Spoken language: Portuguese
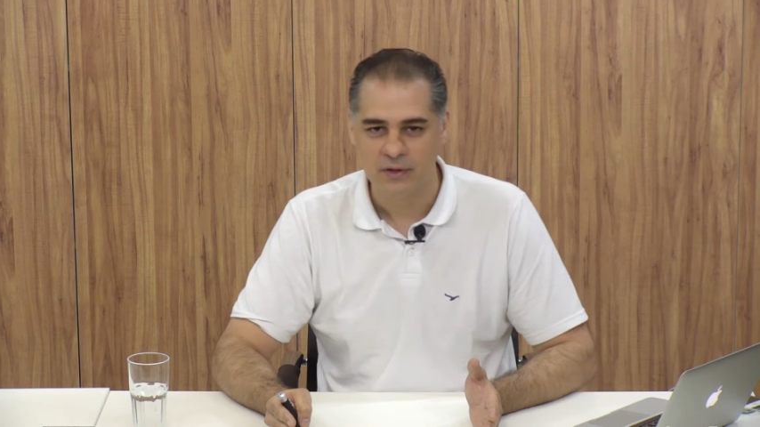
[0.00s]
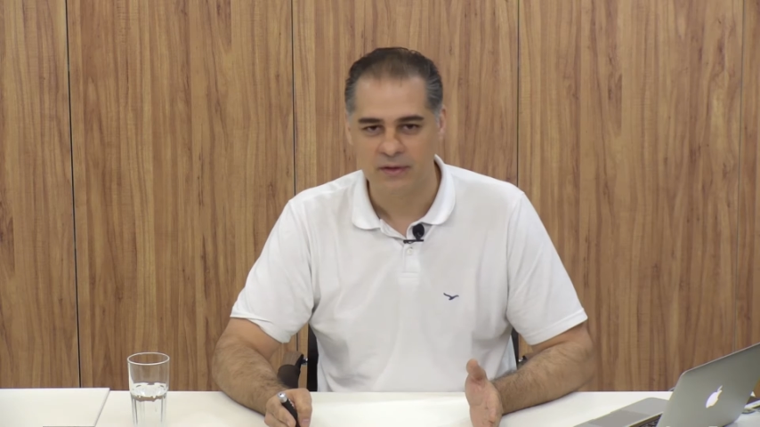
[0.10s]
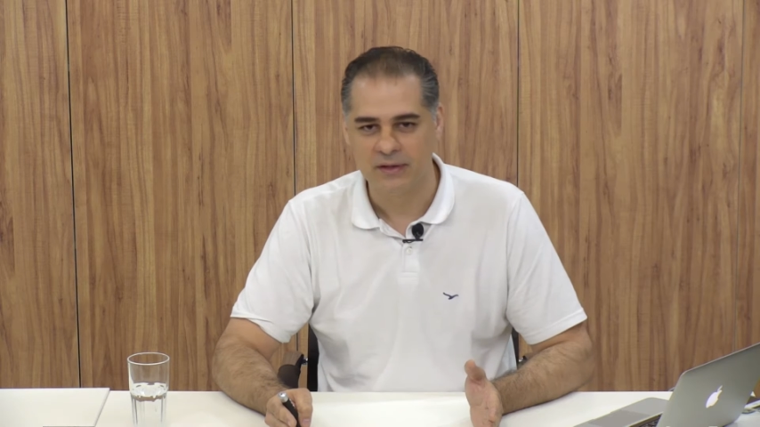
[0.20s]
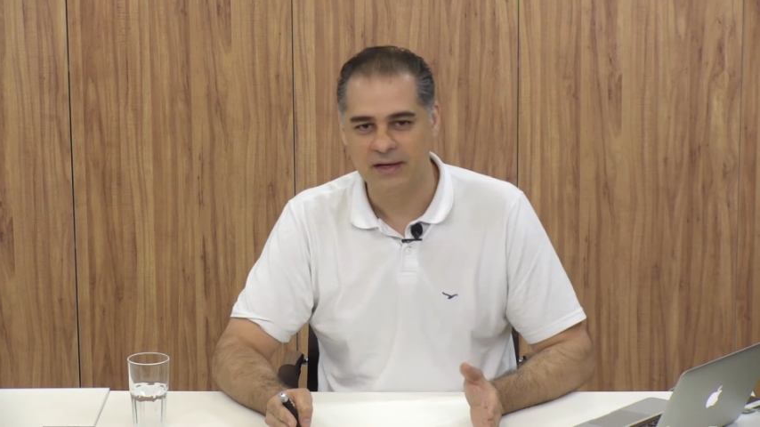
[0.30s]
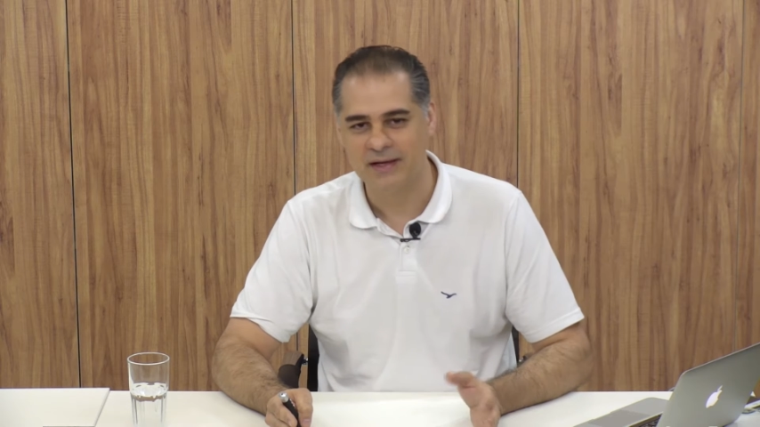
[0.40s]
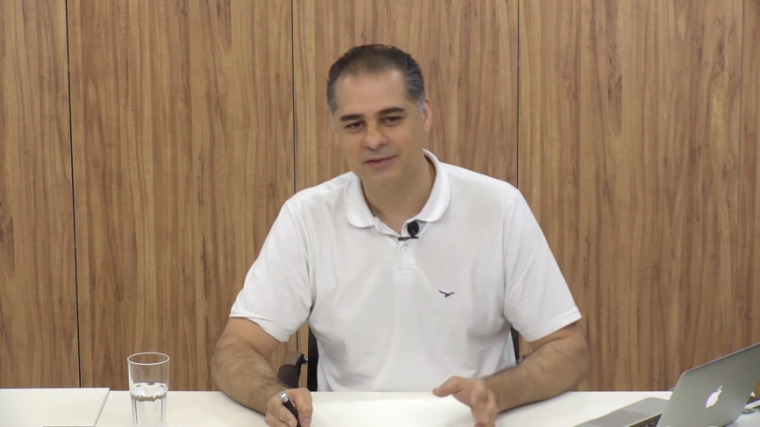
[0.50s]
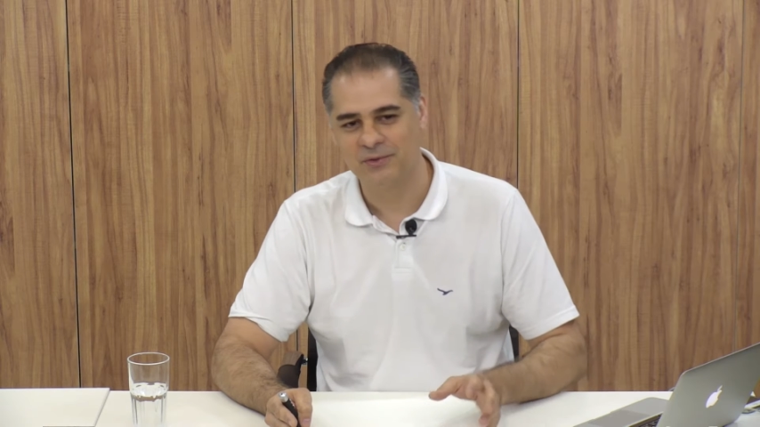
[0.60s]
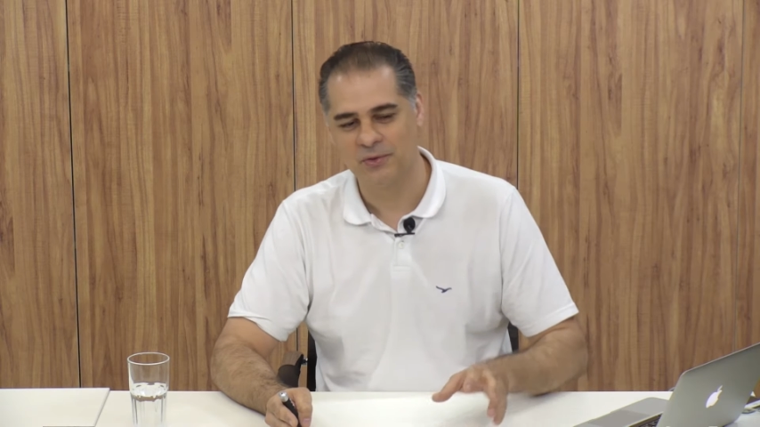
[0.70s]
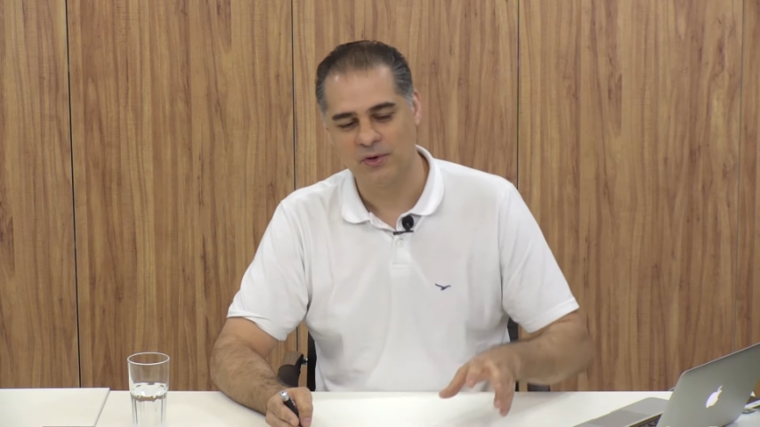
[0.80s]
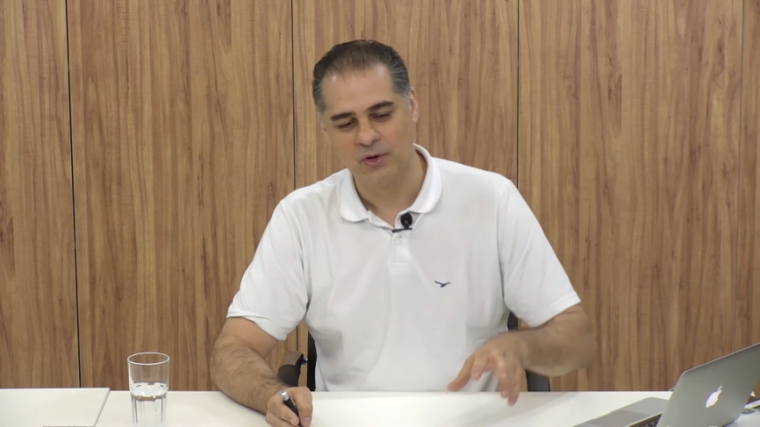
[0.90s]
né,
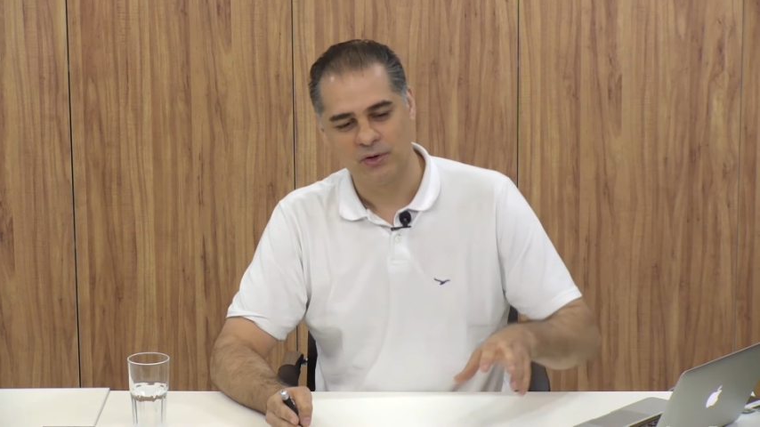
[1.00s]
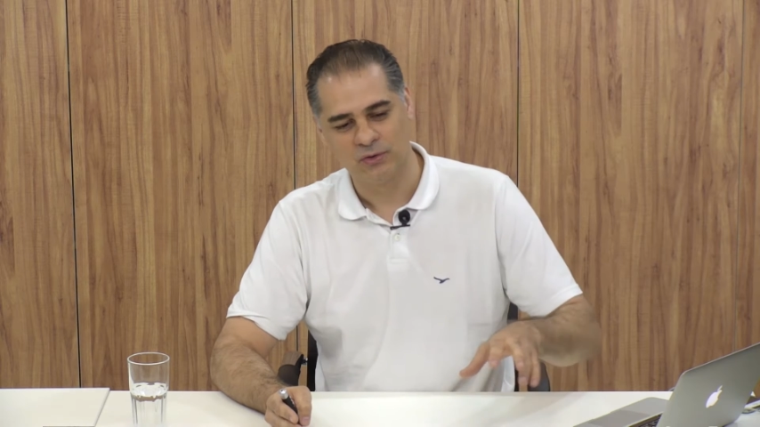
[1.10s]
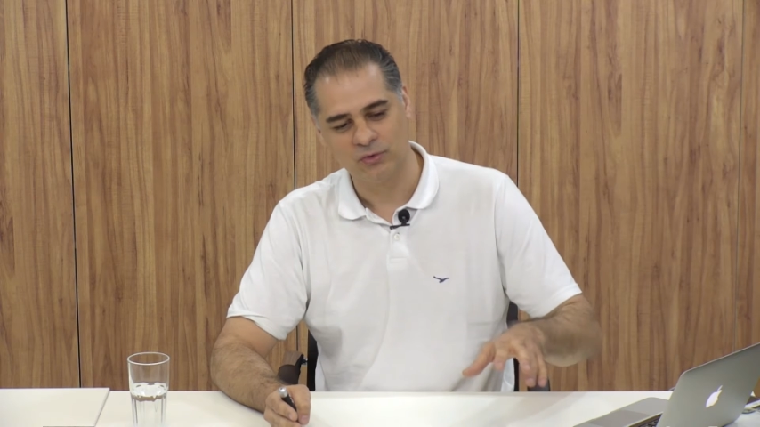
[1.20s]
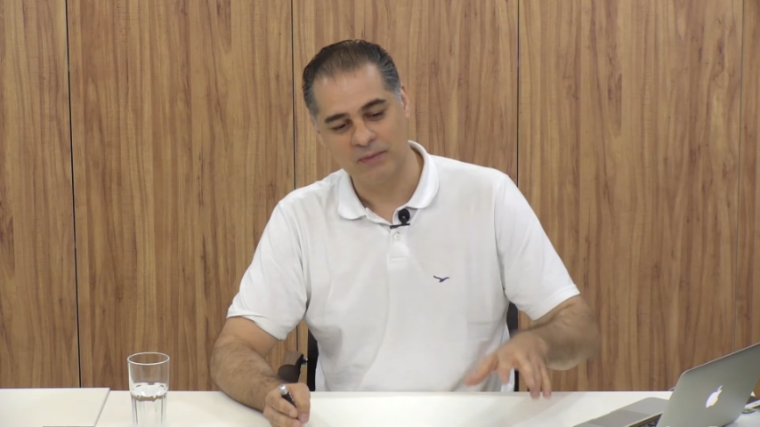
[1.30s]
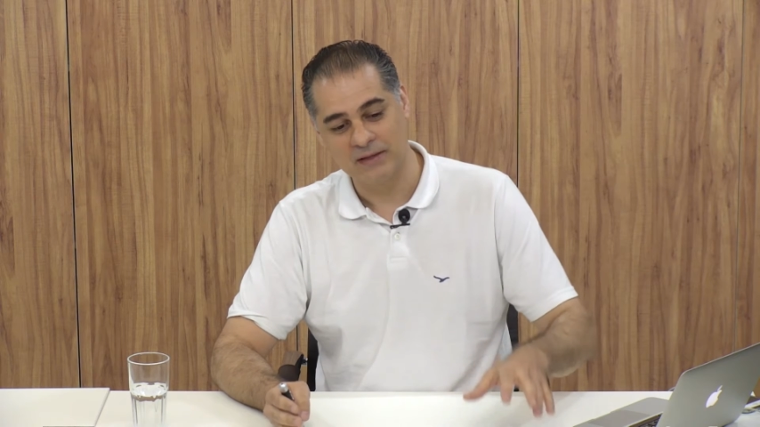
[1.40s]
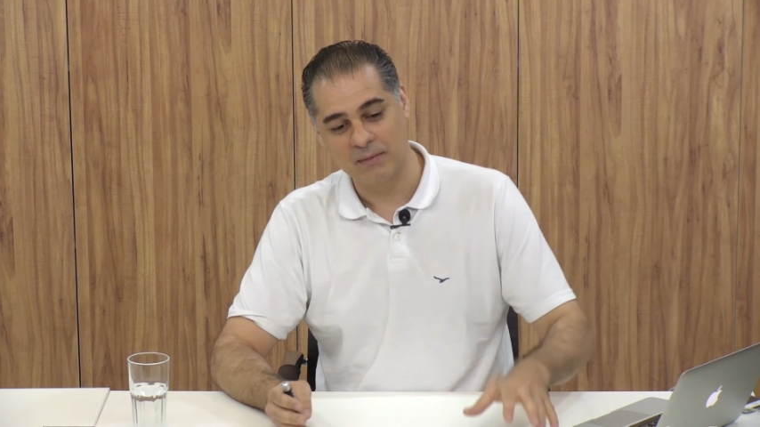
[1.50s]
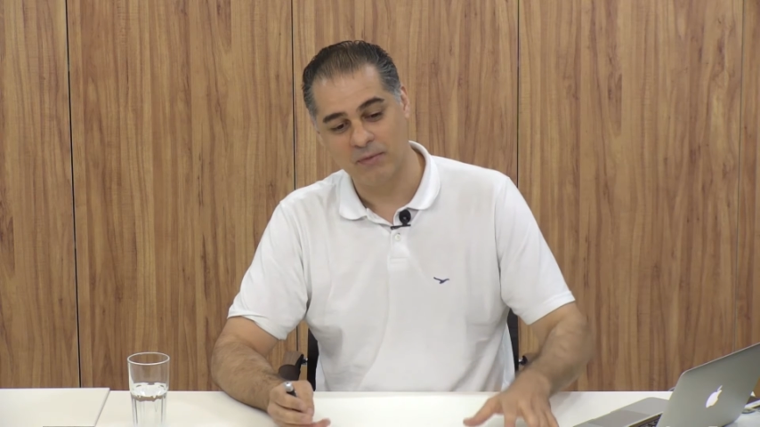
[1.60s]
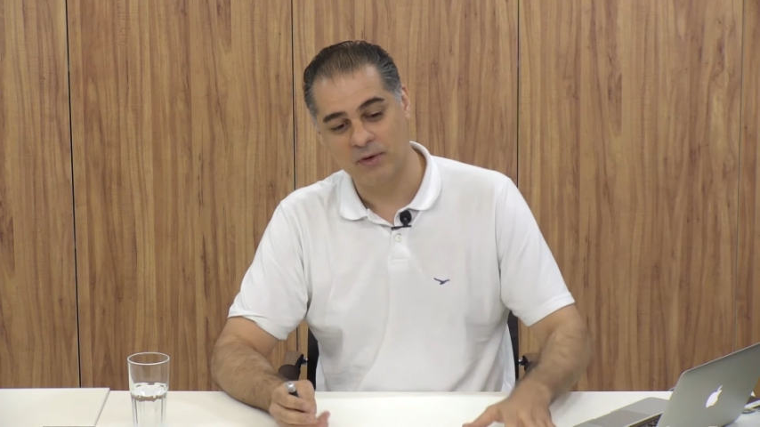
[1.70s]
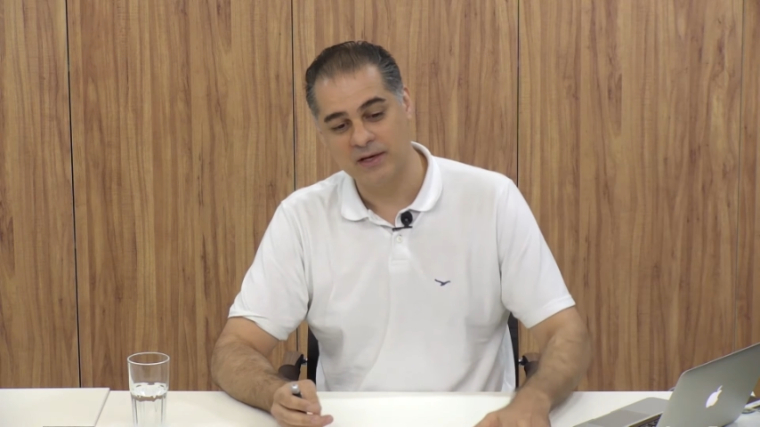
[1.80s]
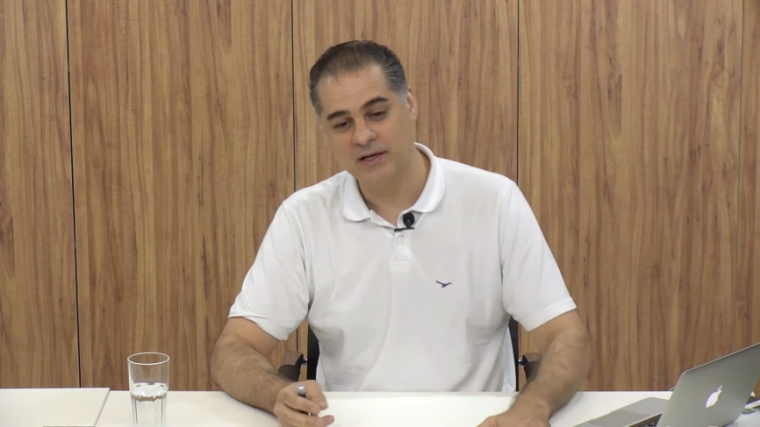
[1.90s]
do, do
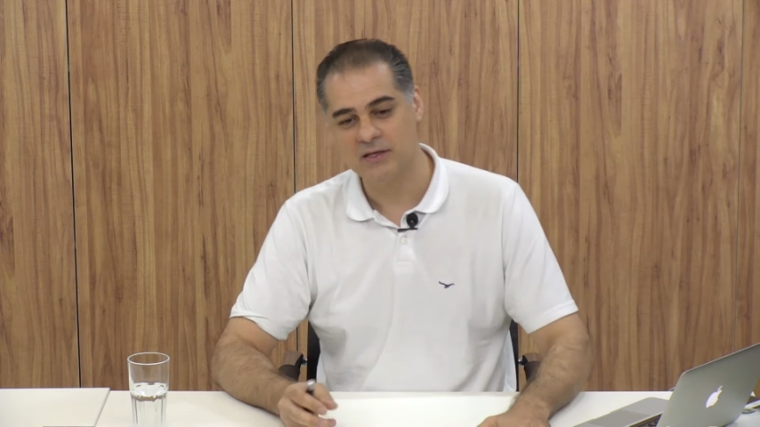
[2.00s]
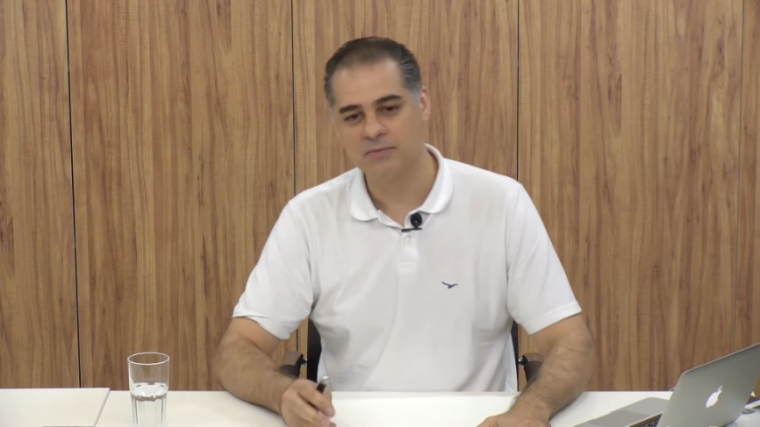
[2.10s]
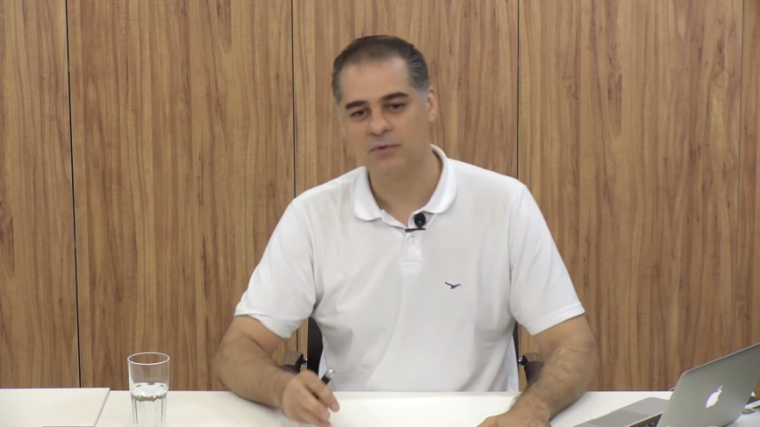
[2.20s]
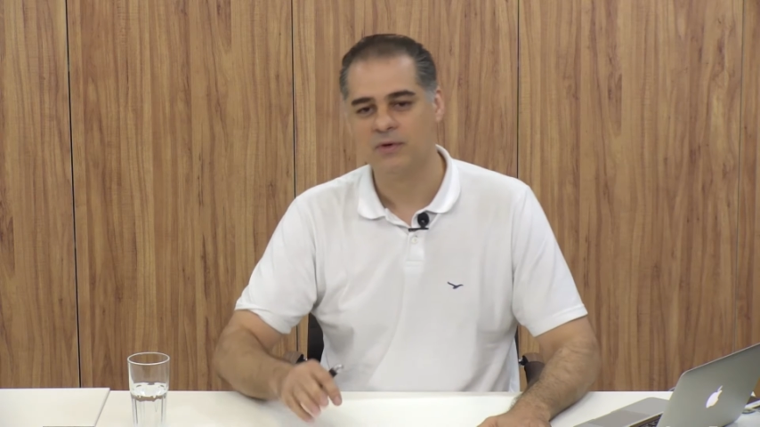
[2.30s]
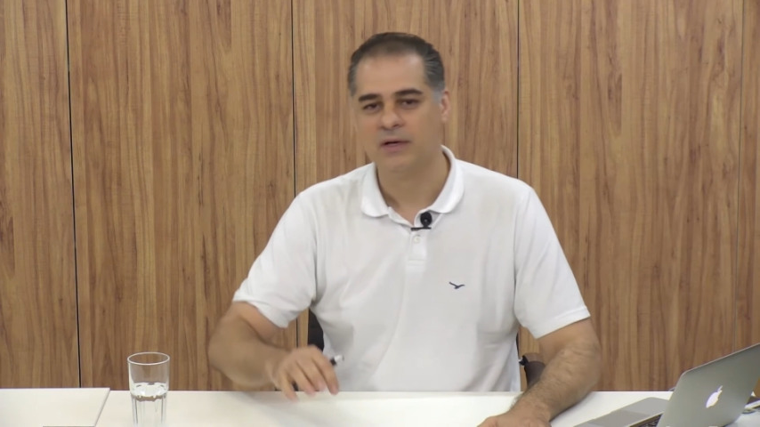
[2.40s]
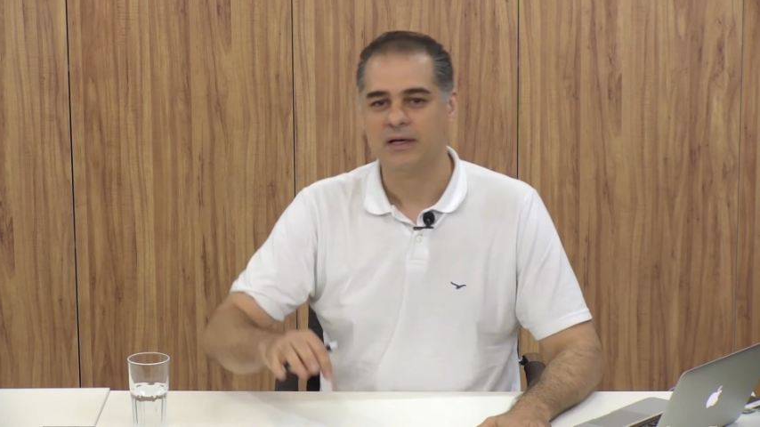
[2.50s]
metabolismo